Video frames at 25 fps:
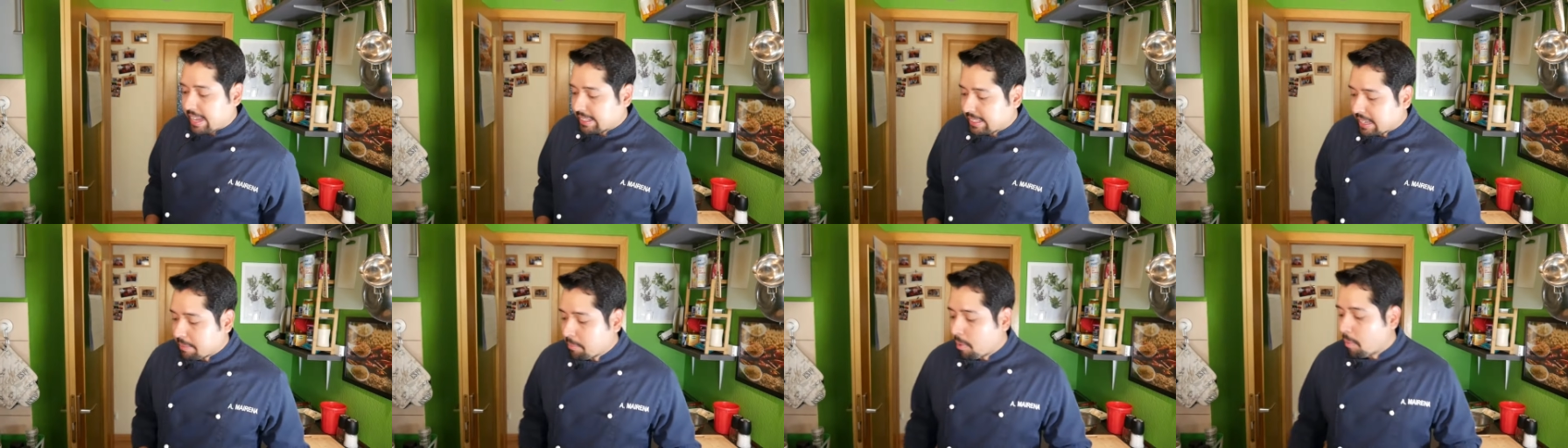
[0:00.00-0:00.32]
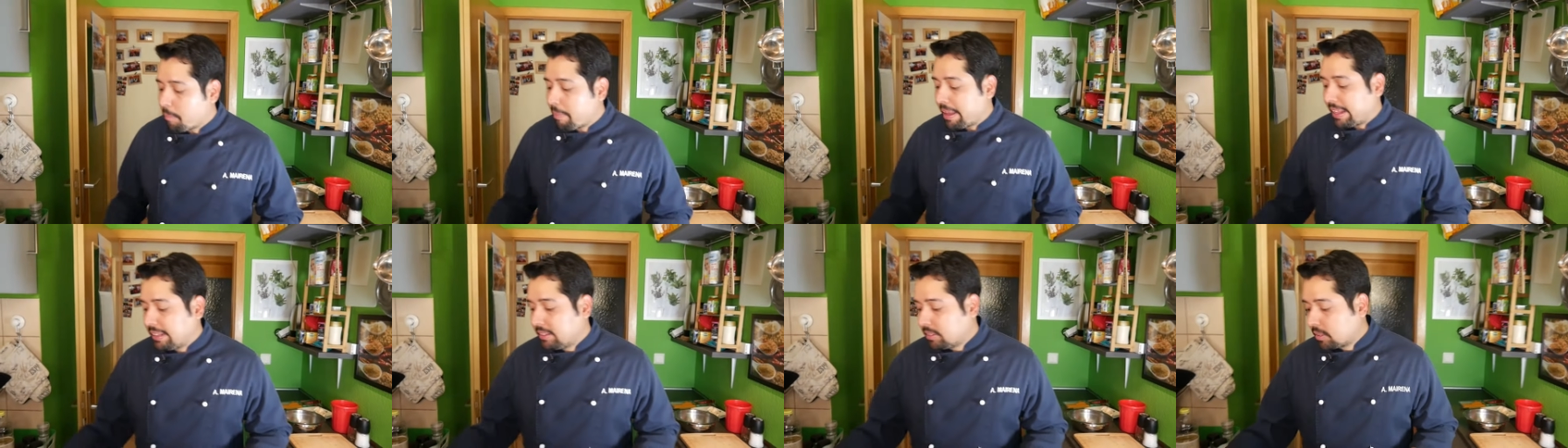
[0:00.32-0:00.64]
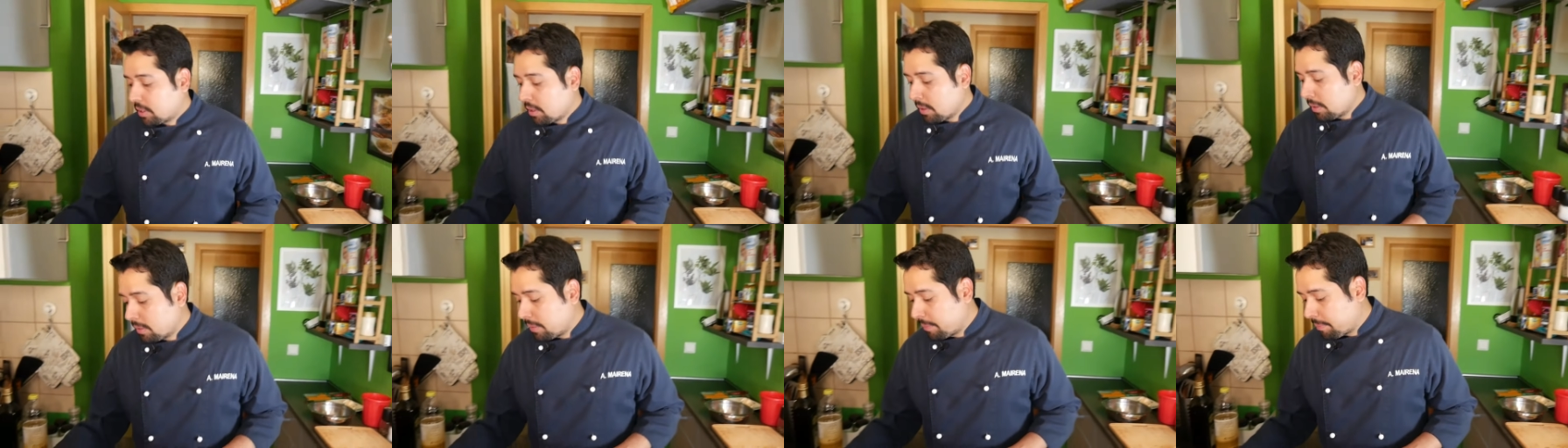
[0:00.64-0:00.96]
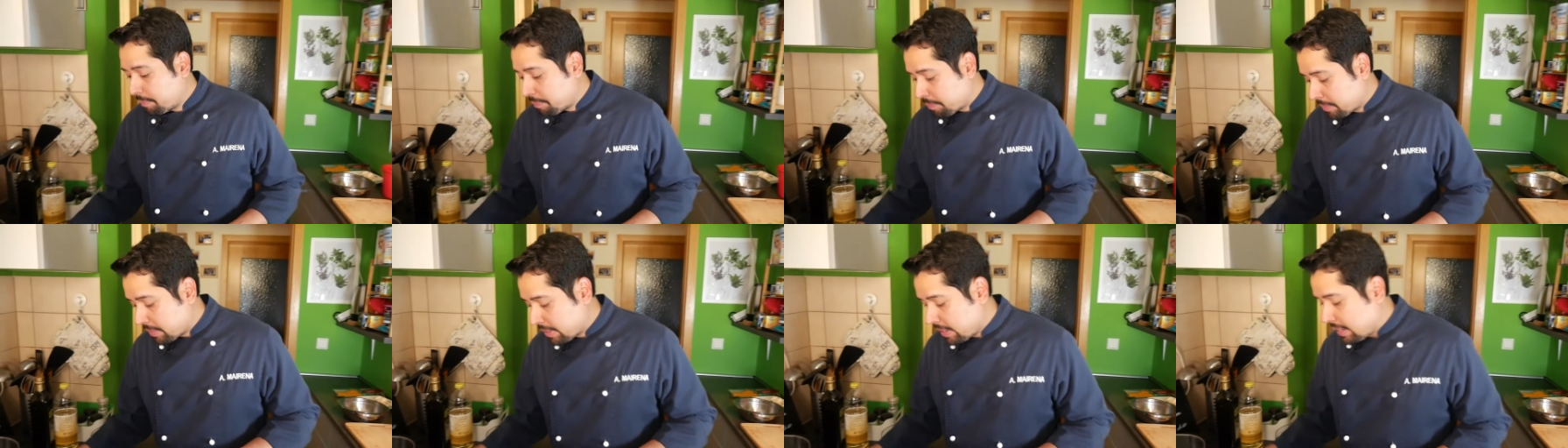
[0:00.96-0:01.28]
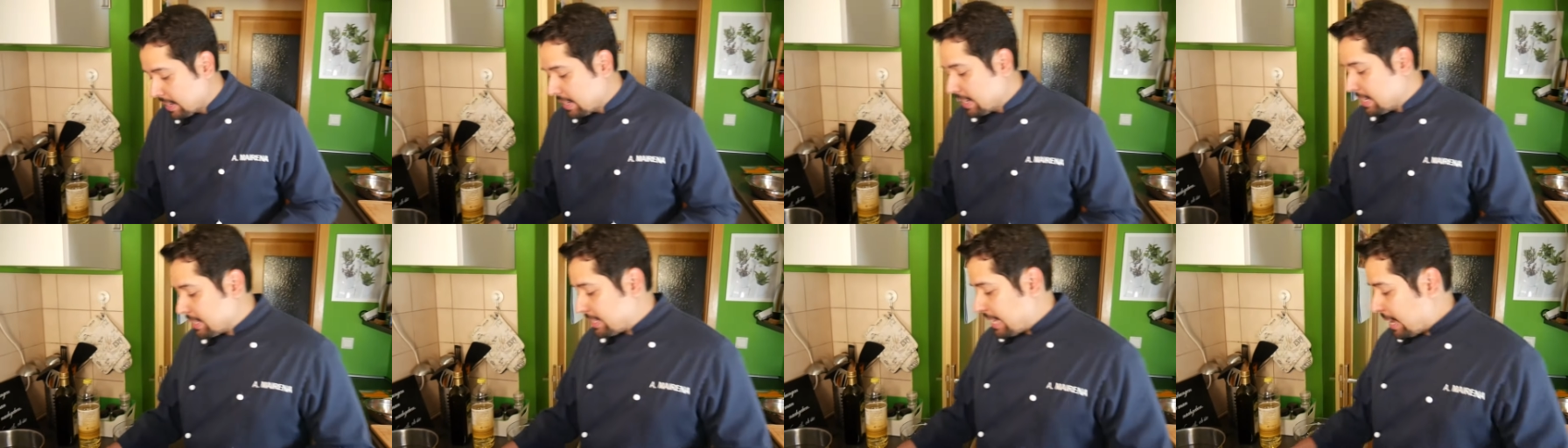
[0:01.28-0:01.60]
este momento
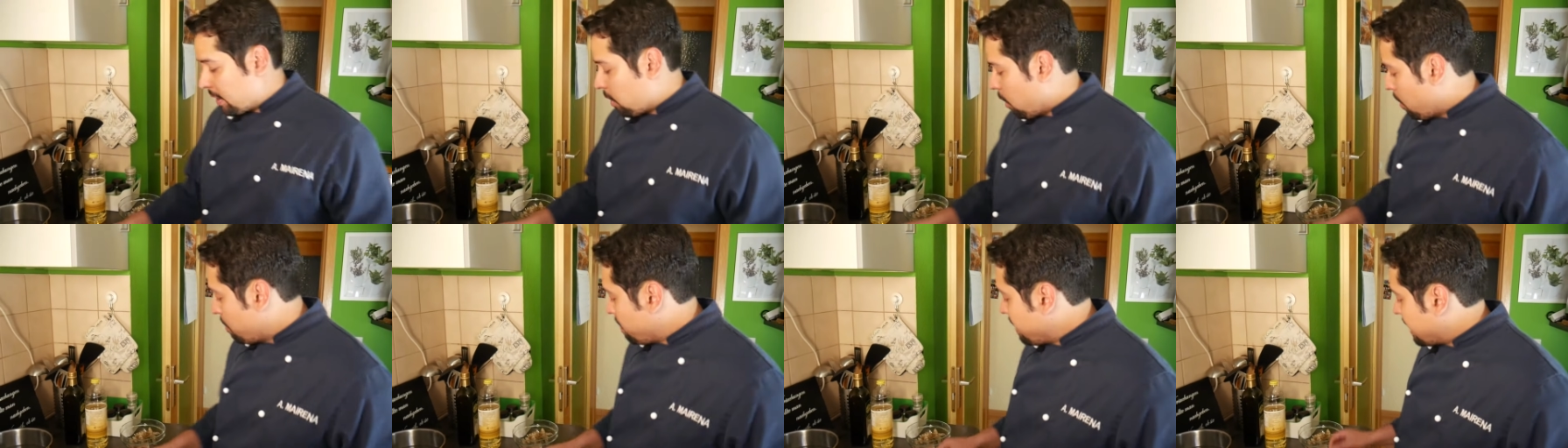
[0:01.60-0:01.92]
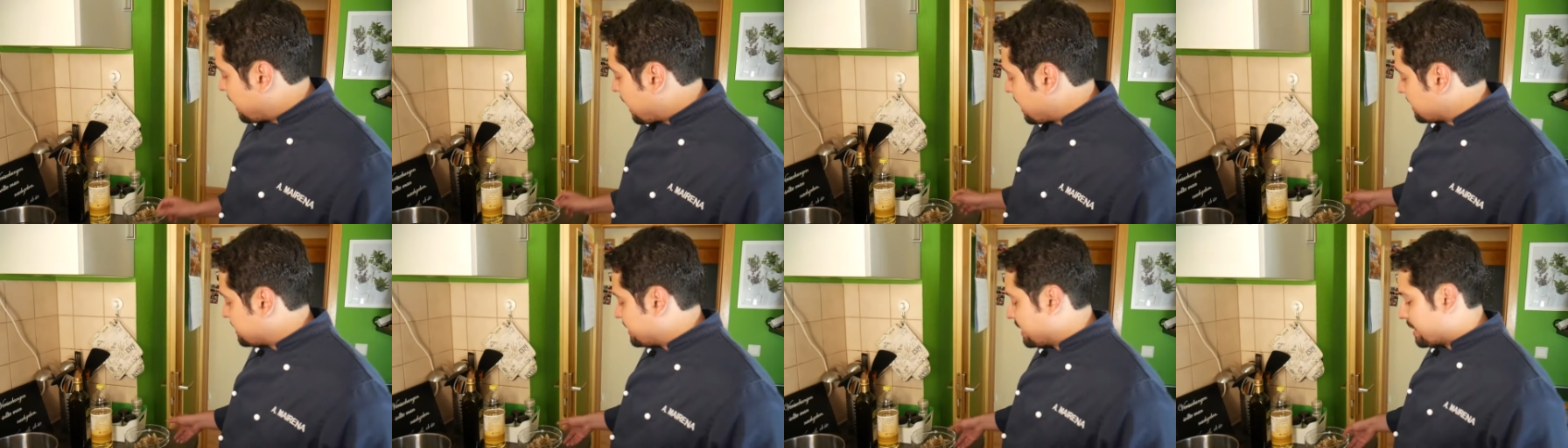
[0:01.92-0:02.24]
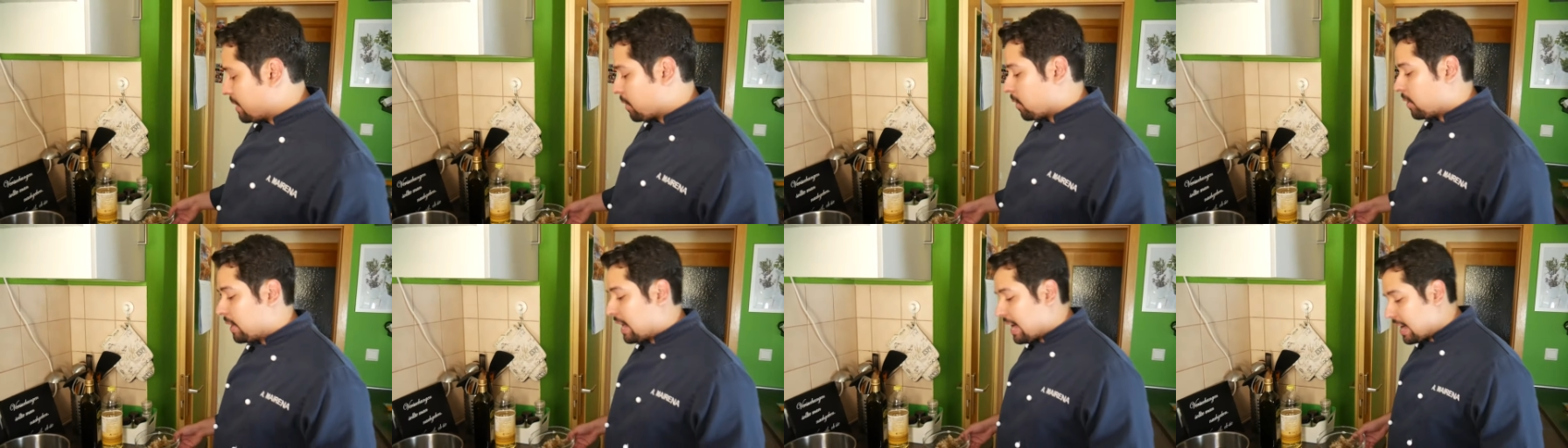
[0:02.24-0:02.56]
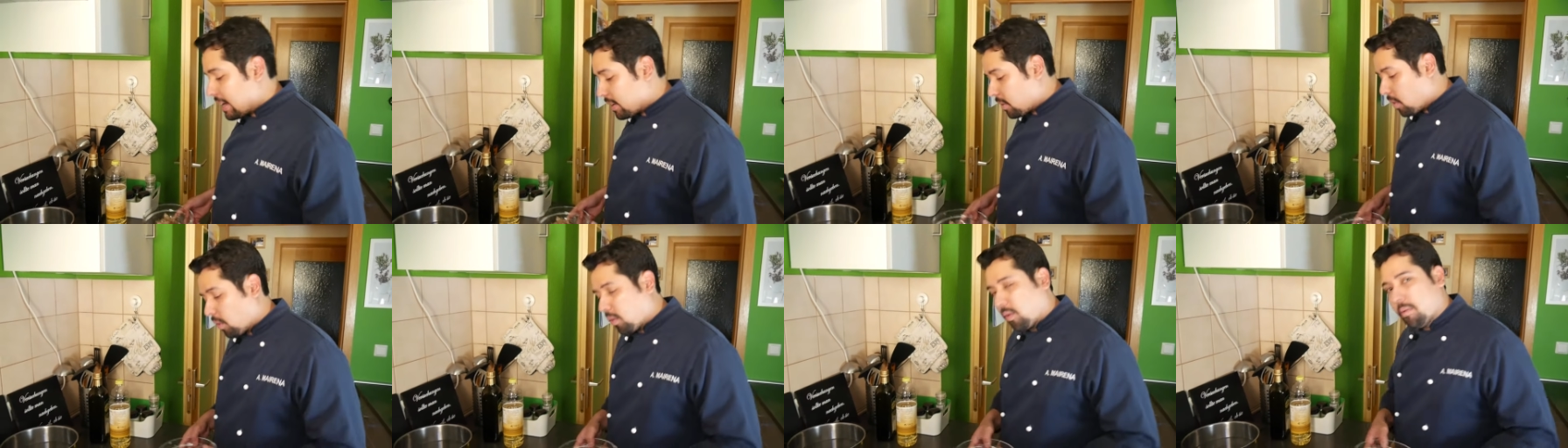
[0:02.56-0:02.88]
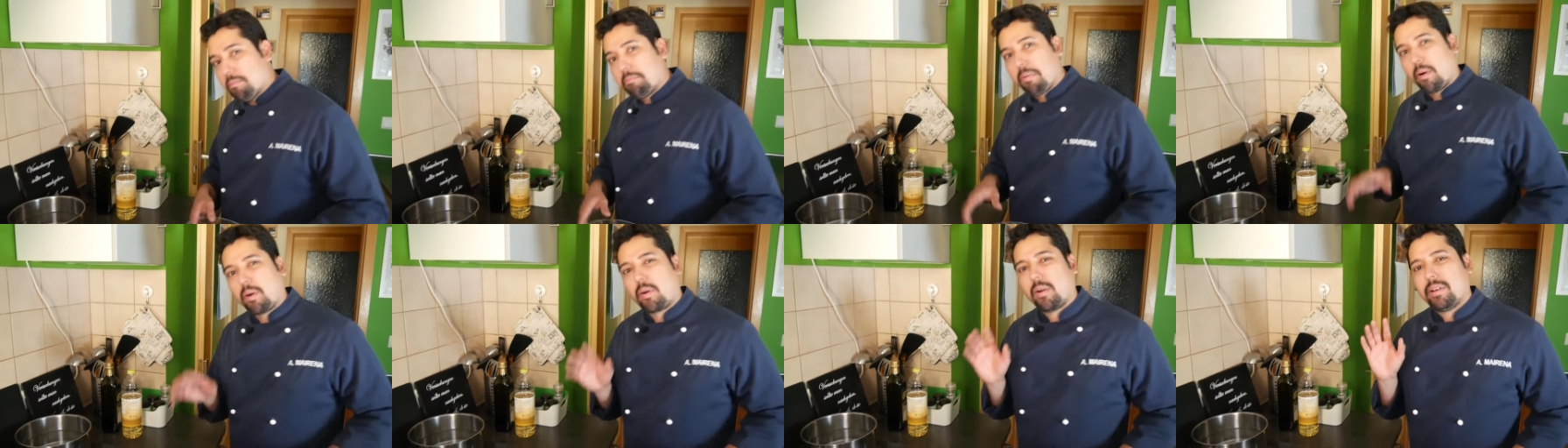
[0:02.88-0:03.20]
tengo mi cacerola con
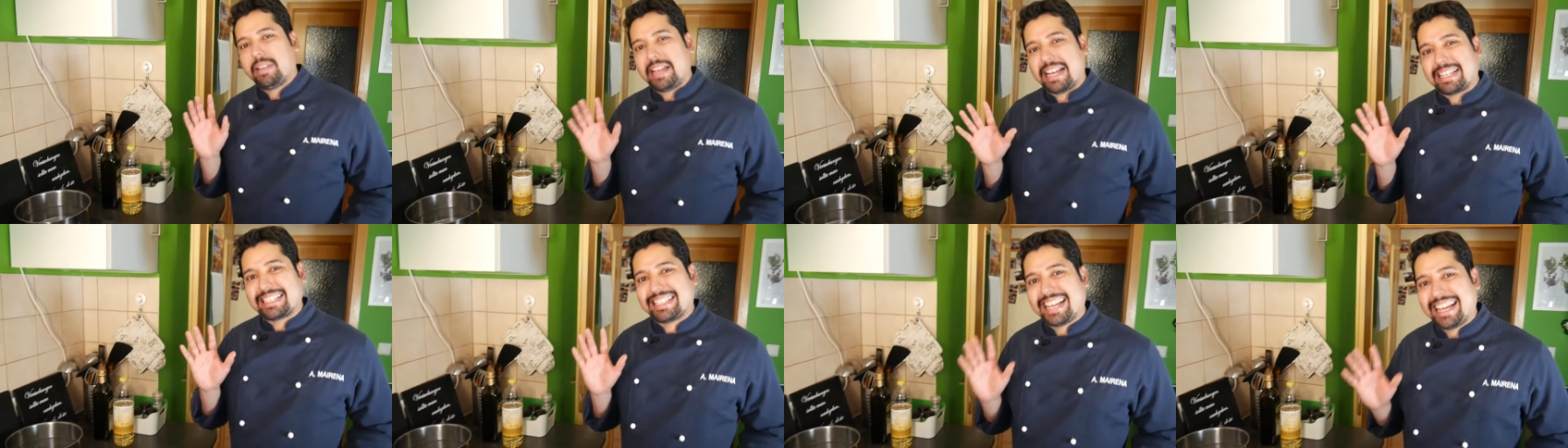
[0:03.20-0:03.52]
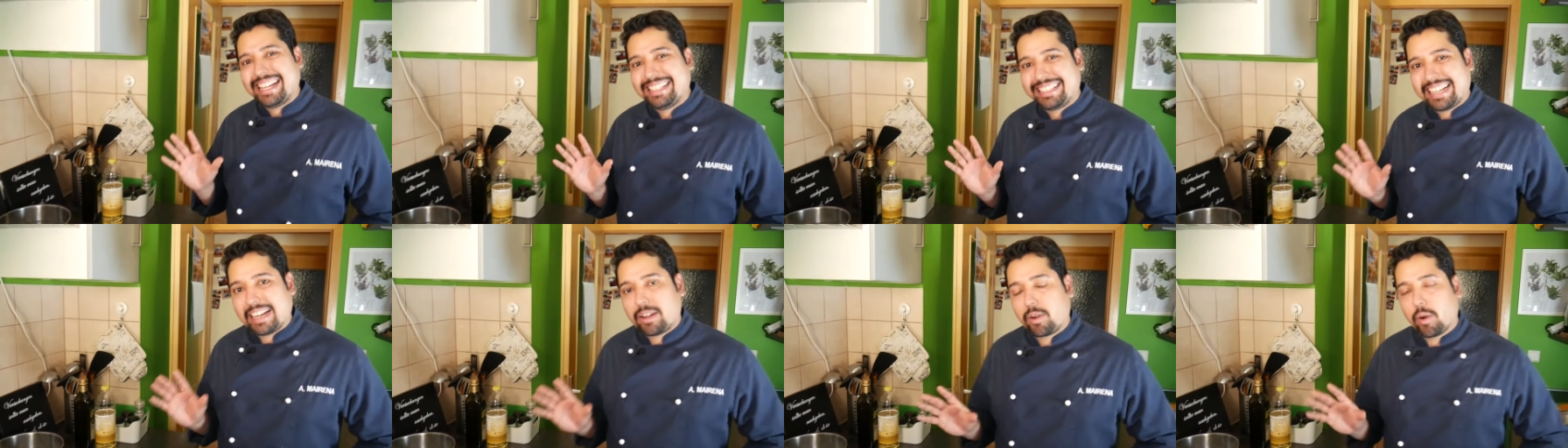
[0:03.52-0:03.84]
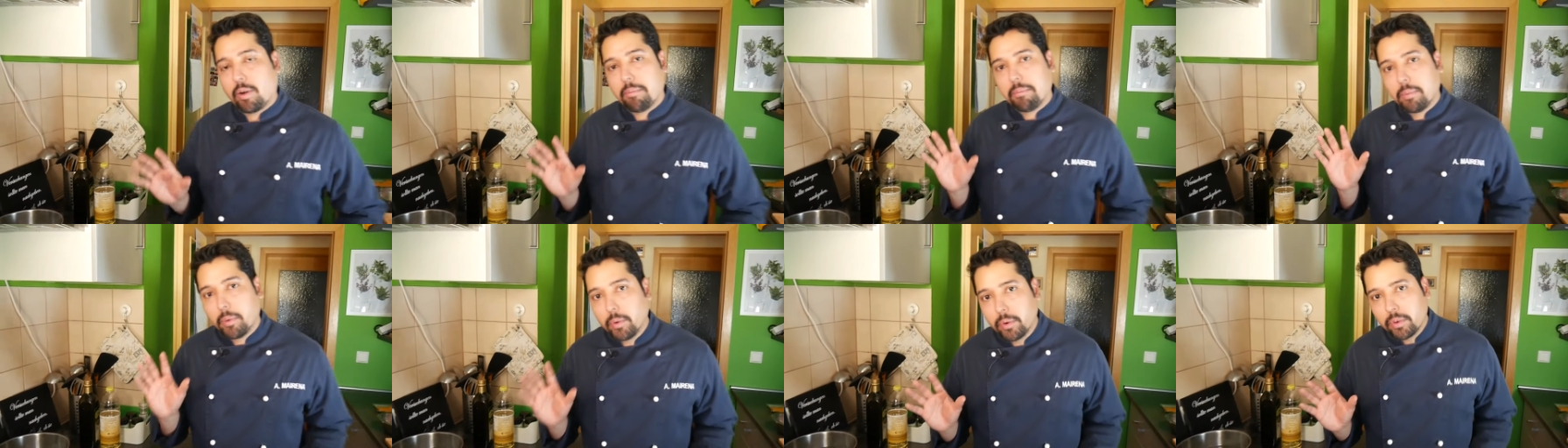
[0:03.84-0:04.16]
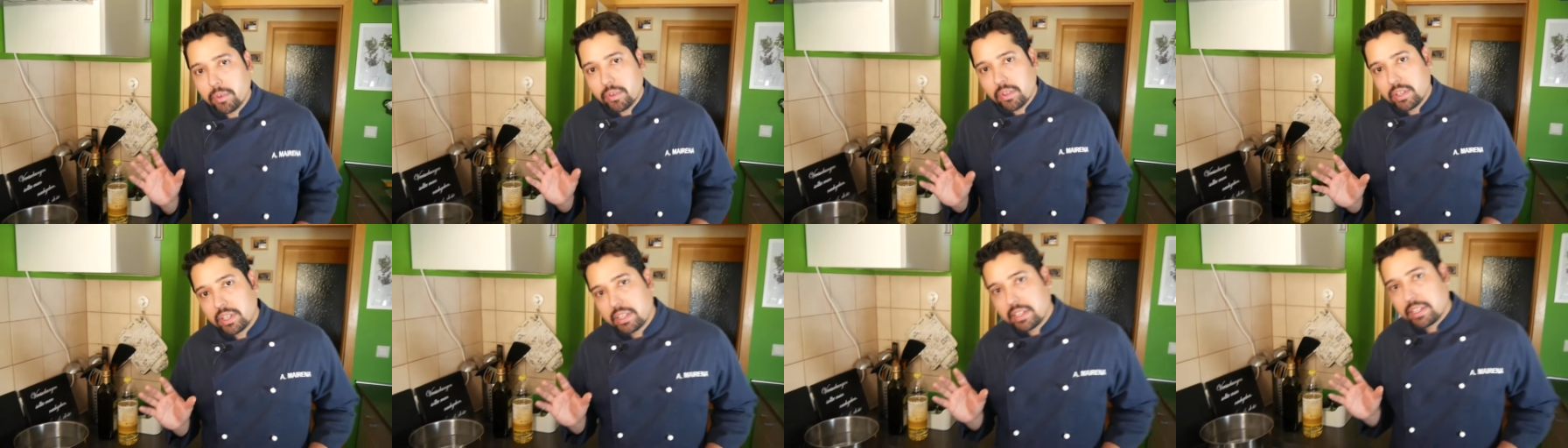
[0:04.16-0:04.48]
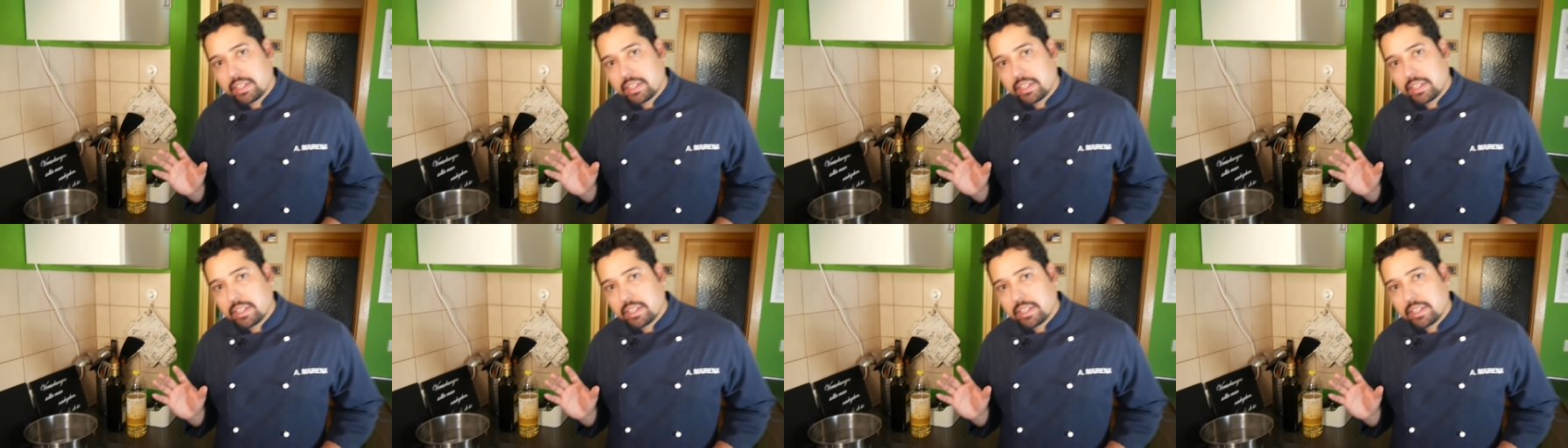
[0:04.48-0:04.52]
un poco de aceite común,